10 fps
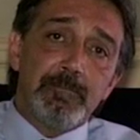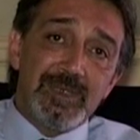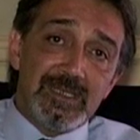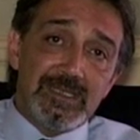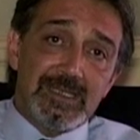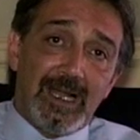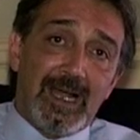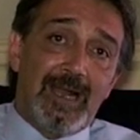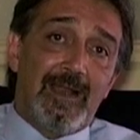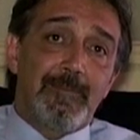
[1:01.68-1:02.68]
in pista
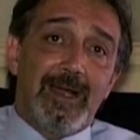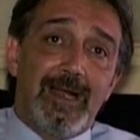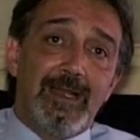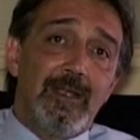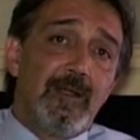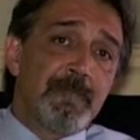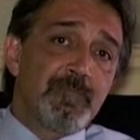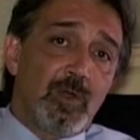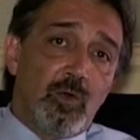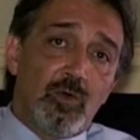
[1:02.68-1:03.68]
alla pari
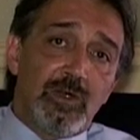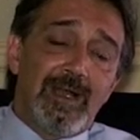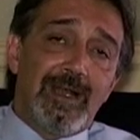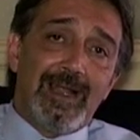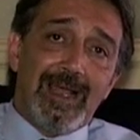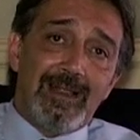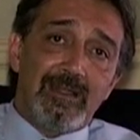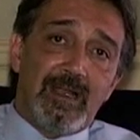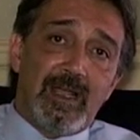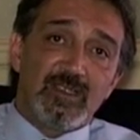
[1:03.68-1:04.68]
con le
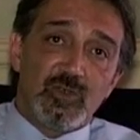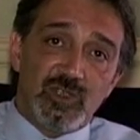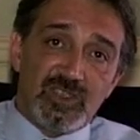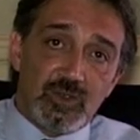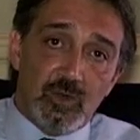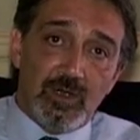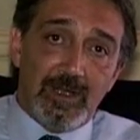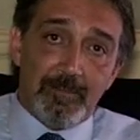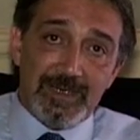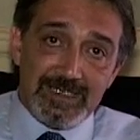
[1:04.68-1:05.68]
altre
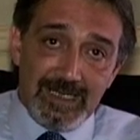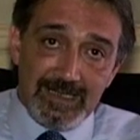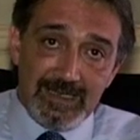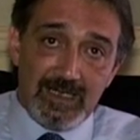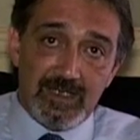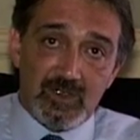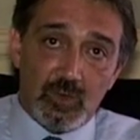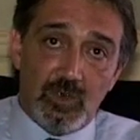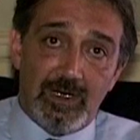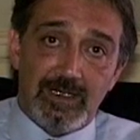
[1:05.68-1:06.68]
associazioni presenti
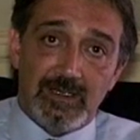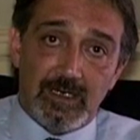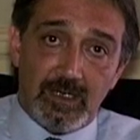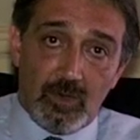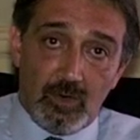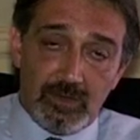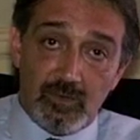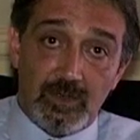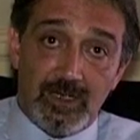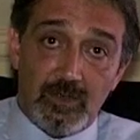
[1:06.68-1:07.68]
sul,
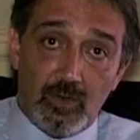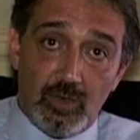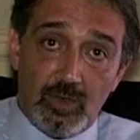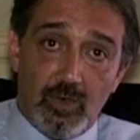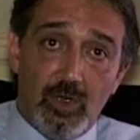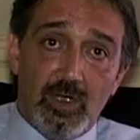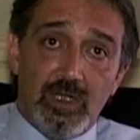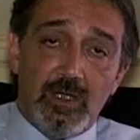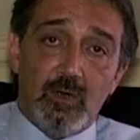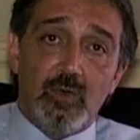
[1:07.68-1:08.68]
sul, territorio
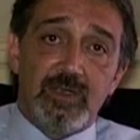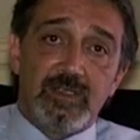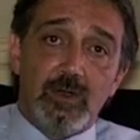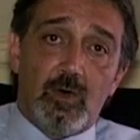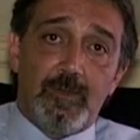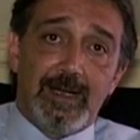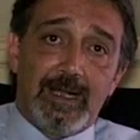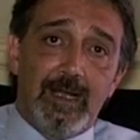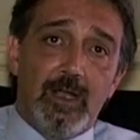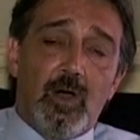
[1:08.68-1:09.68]
in cui si
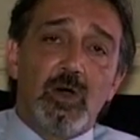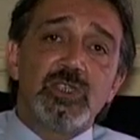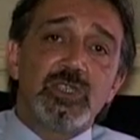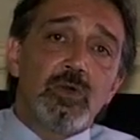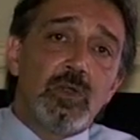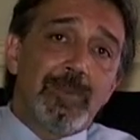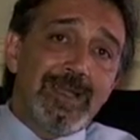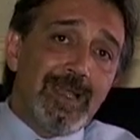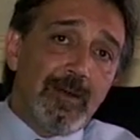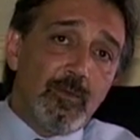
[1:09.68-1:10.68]
opera. Oggi noi
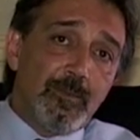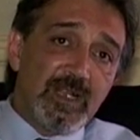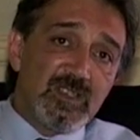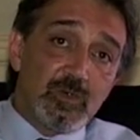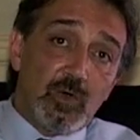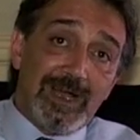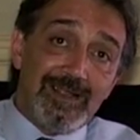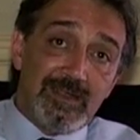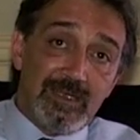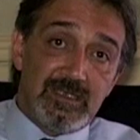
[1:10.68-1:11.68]
paghiamo un prezzo
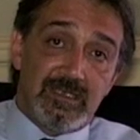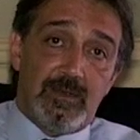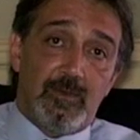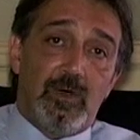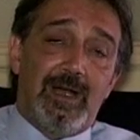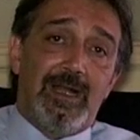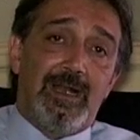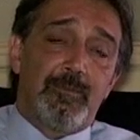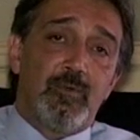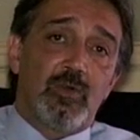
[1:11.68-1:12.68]
altissimo
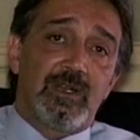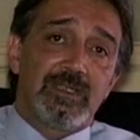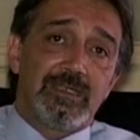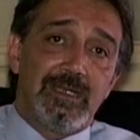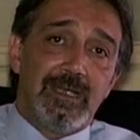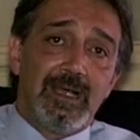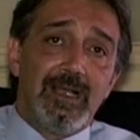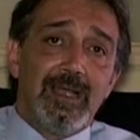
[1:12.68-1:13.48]
alla burocrazia